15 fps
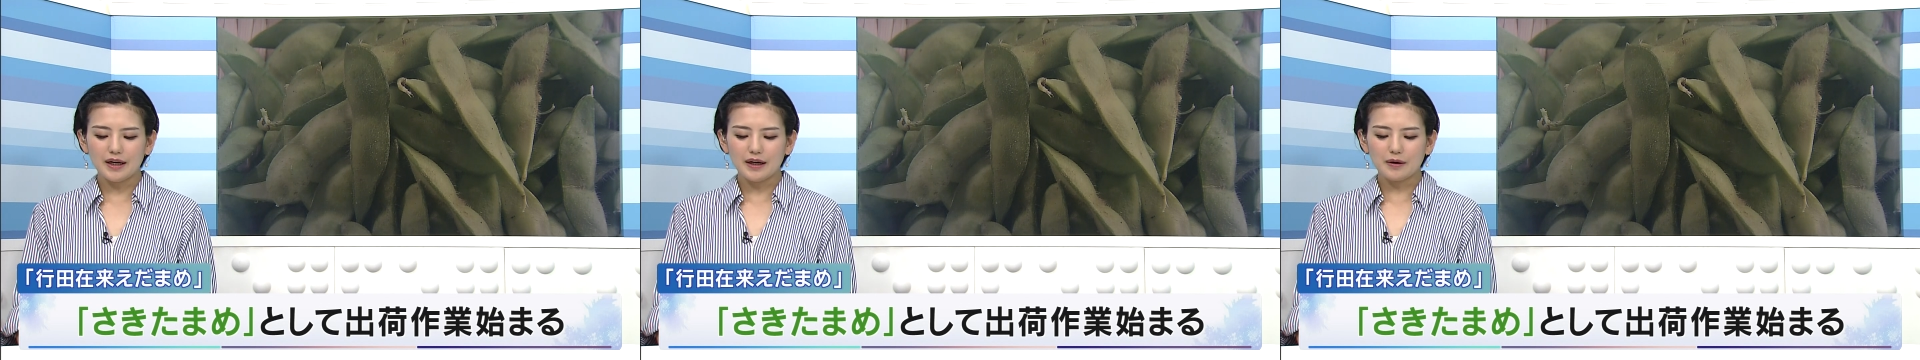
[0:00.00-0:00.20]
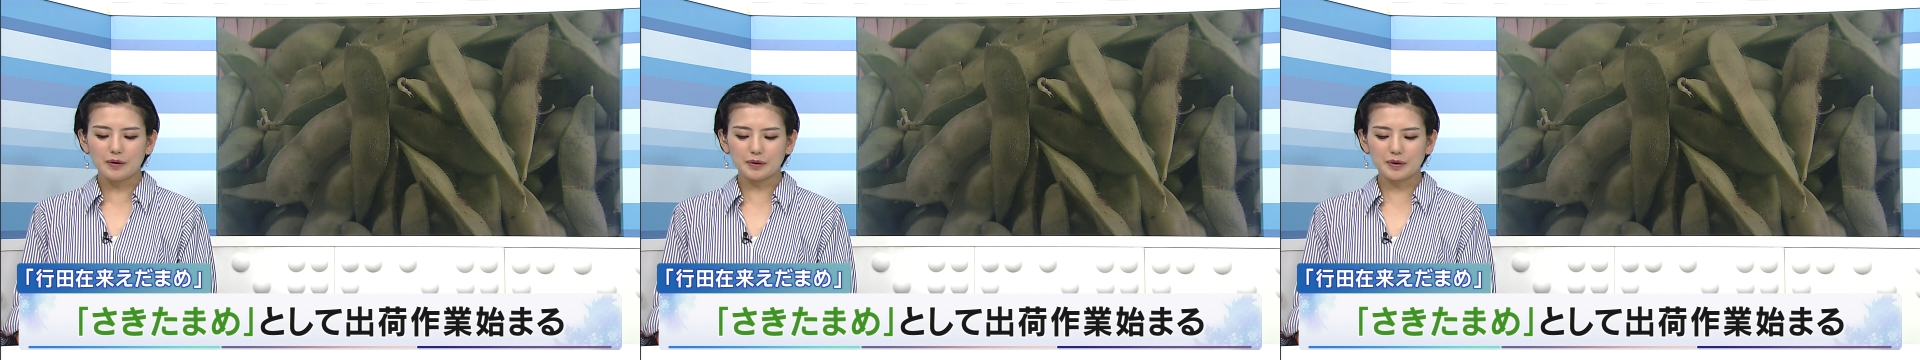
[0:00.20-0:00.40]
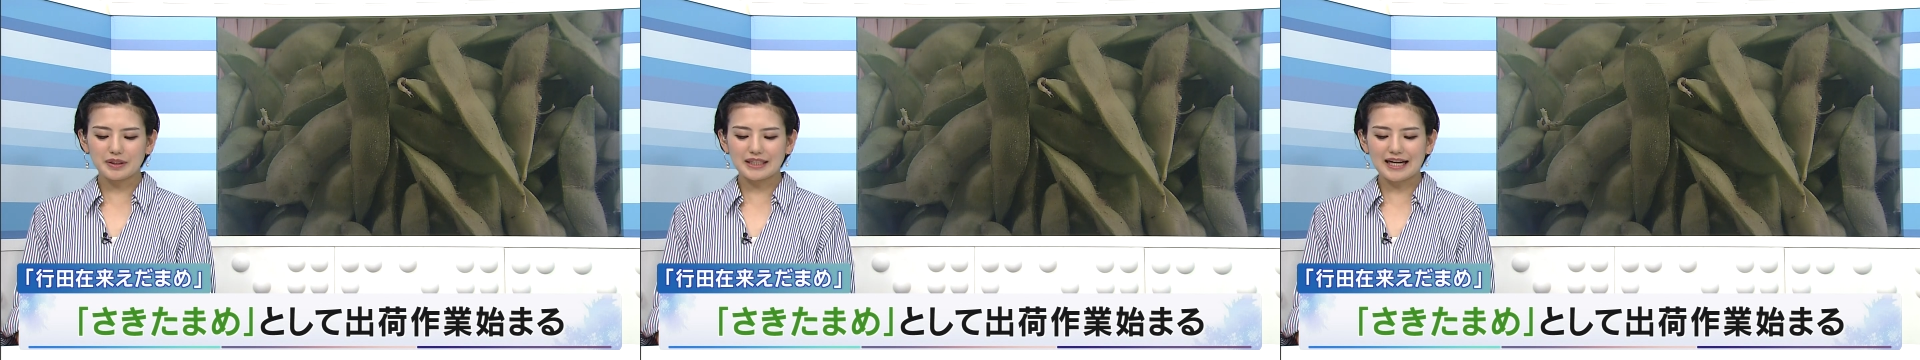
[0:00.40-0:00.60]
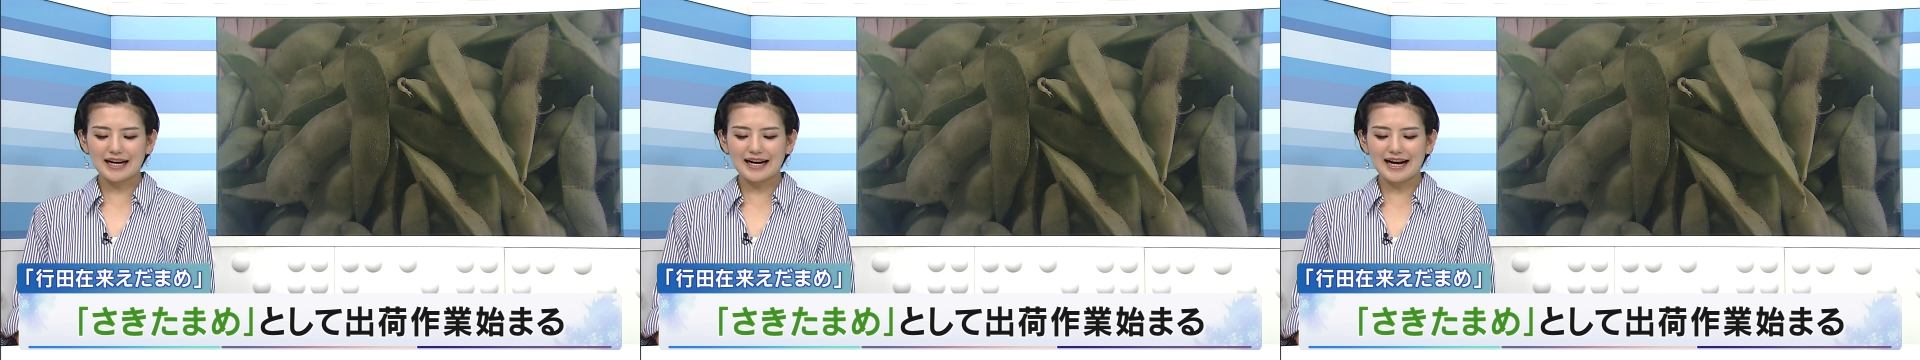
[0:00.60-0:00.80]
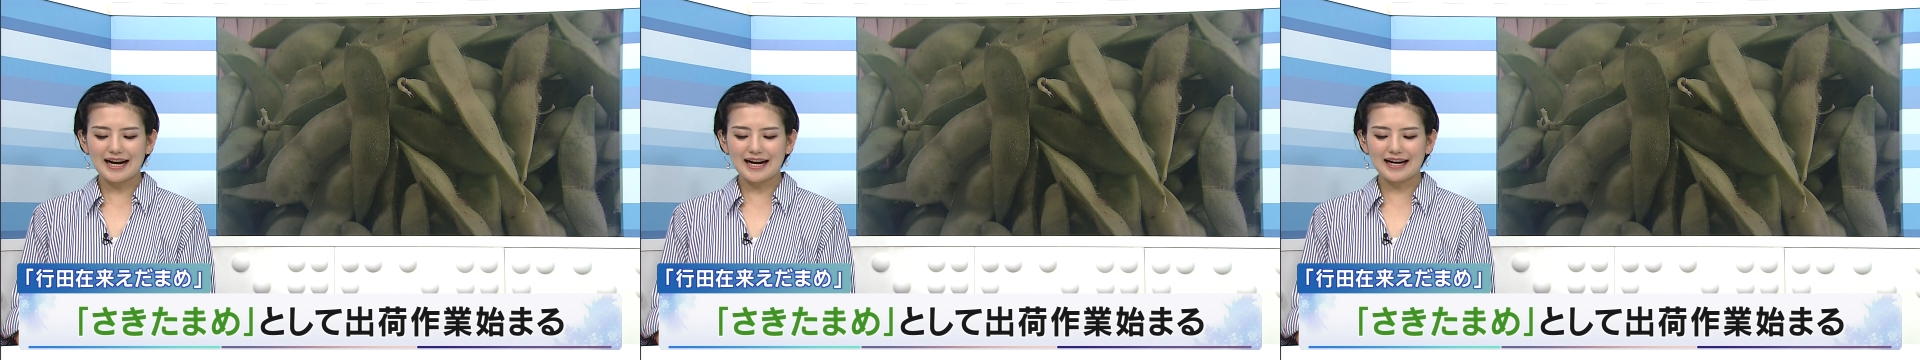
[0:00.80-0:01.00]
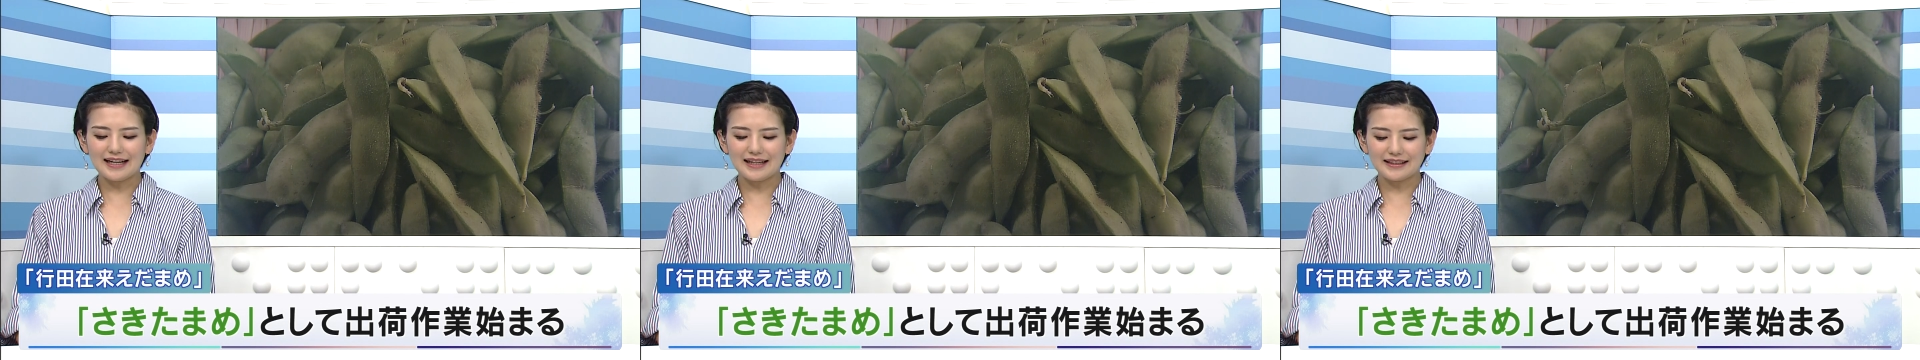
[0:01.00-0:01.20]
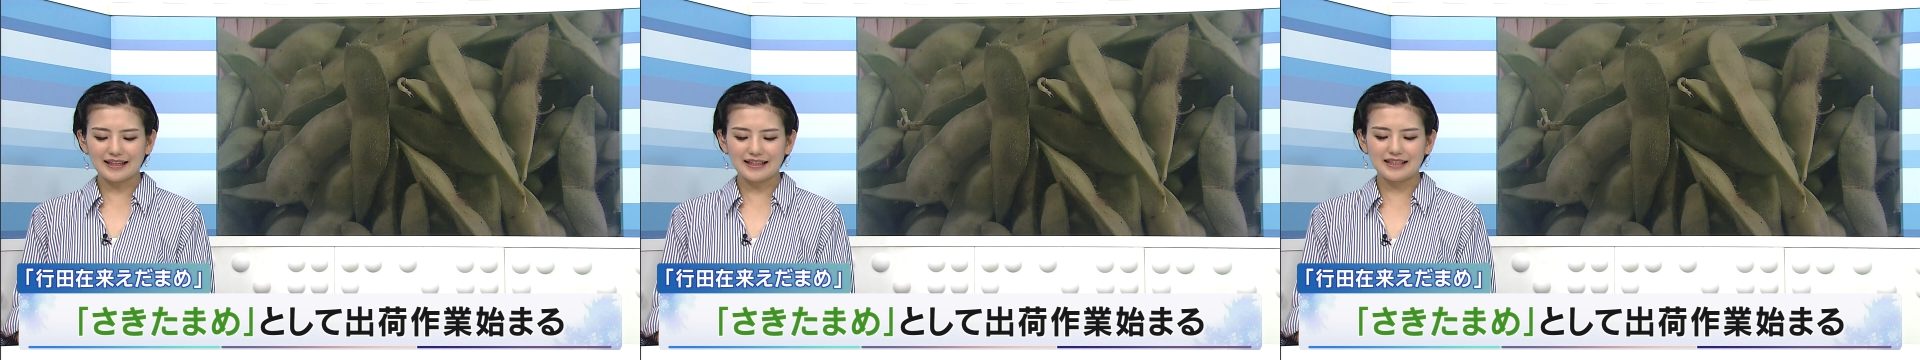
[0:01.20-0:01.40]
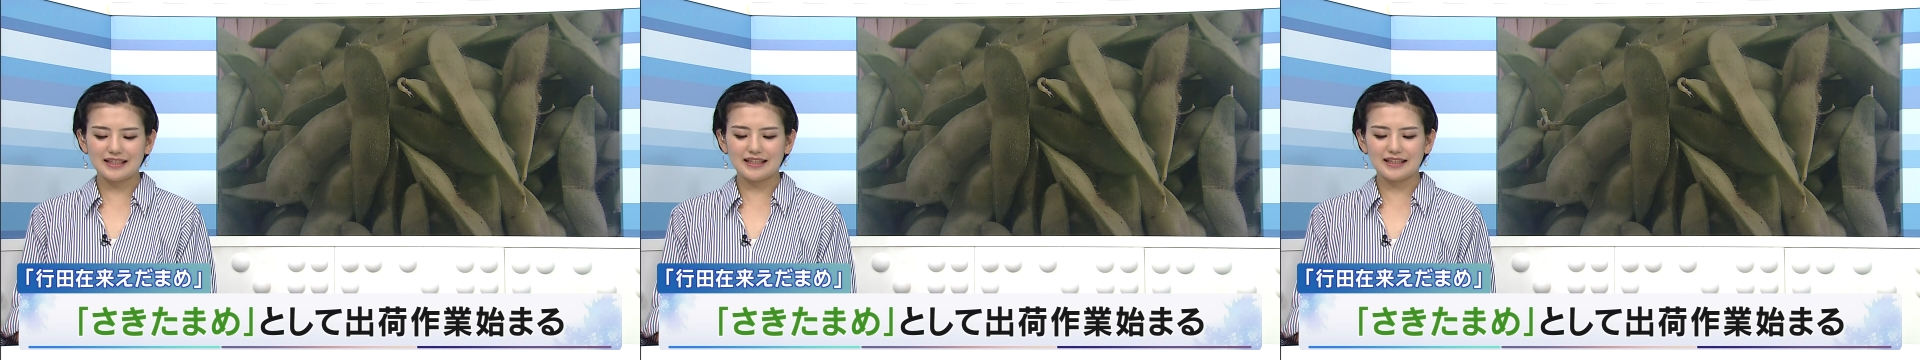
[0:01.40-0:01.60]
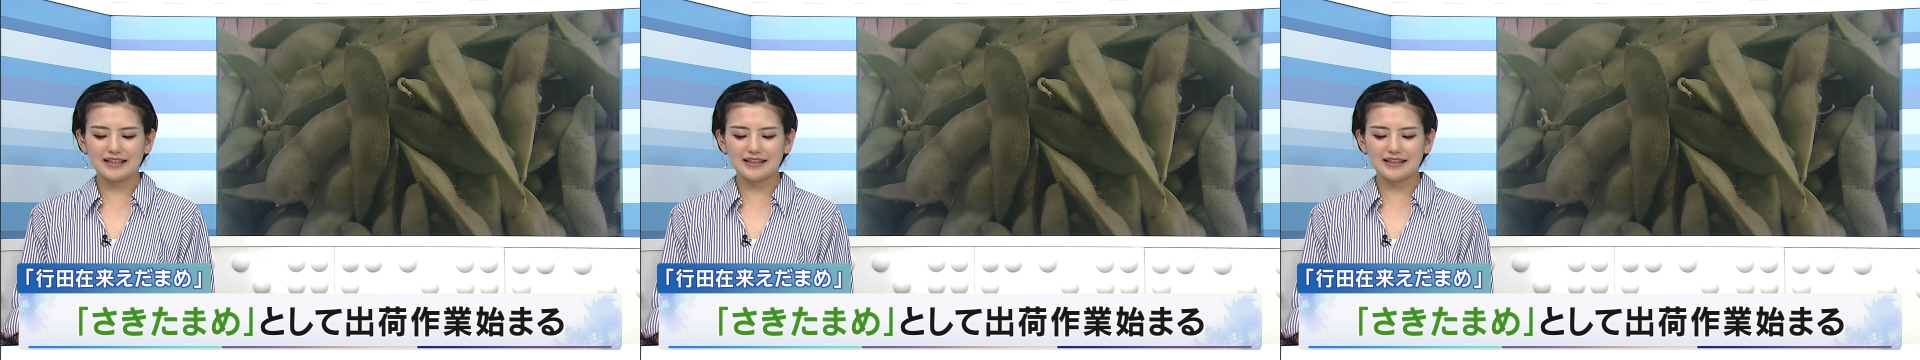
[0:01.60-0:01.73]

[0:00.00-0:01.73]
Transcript: 今年から新たに